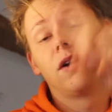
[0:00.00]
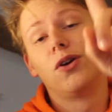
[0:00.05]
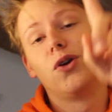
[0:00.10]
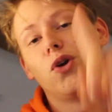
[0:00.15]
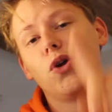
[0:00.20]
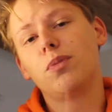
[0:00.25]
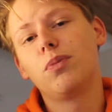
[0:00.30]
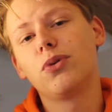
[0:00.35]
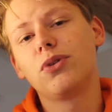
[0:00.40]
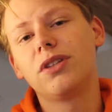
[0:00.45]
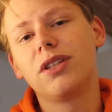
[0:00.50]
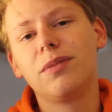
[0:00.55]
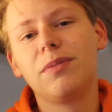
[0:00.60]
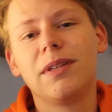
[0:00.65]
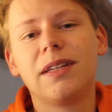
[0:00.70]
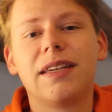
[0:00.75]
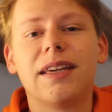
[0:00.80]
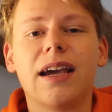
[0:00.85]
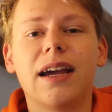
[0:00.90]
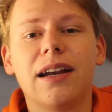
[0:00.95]
le petit
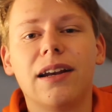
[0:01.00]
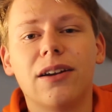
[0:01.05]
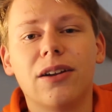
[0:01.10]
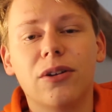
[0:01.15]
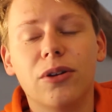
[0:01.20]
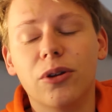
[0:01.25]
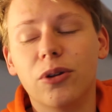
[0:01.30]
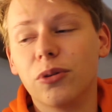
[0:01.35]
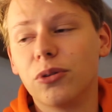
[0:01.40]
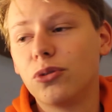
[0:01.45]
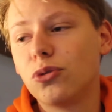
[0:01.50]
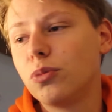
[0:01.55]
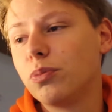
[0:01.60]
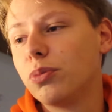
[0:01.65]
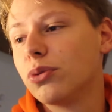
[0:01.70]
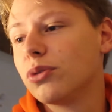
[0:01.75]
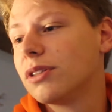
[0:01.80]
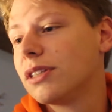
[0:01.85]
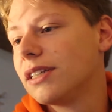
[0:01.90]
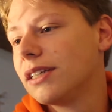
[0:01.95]
Michael, euh, tout
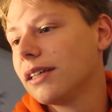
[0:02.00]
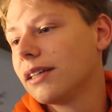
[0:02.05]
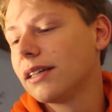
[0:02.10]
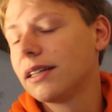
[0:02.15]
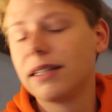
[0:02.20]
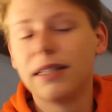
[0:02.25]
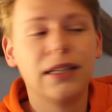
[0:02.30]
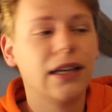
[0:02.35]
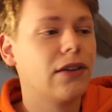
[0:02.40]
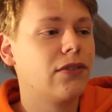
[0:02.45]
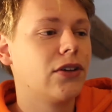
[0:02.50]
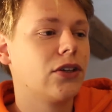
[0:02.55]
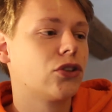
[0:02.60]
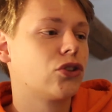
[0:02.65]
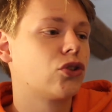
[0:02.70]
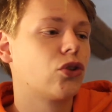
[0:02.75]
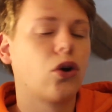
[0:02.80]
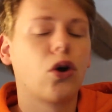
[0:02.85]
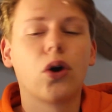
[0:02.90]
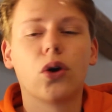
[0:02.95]
petit, qui avait
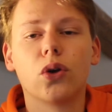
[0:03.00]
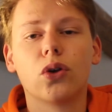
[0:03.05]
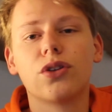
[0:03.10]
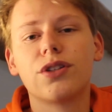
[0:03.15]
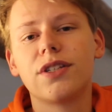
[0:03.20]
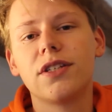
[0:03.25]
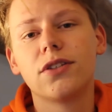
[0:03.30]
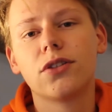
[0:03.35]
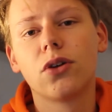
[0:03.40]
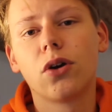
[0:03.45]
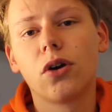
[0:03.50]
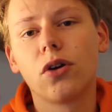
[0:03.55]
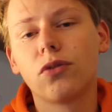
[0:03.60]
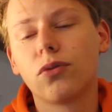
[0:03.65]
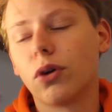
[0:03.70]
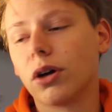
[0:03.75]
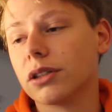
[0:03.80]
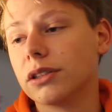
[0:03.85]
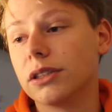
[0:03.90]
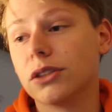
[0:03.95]
genre 6 euh, ans,
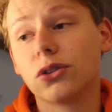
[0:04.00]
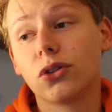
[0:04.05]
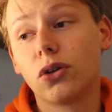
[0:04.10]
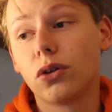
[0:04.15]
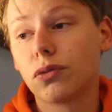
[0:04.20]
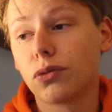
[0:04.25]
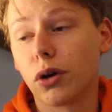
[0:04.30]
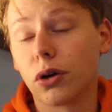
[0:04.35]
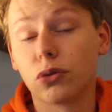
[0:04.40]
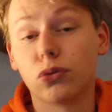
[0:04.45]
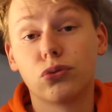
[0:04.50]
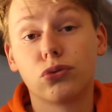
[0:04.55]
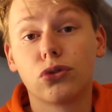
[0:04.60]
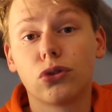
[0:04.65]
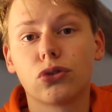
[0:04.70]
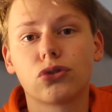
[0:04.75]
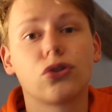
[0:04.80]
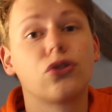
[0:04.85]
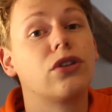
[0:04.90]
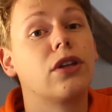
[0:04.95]
voire 10 ans, voire 12
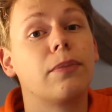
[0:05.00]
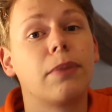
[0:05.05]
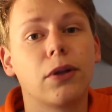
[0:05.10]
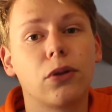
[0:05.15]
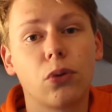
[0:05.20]
ans, je sais pas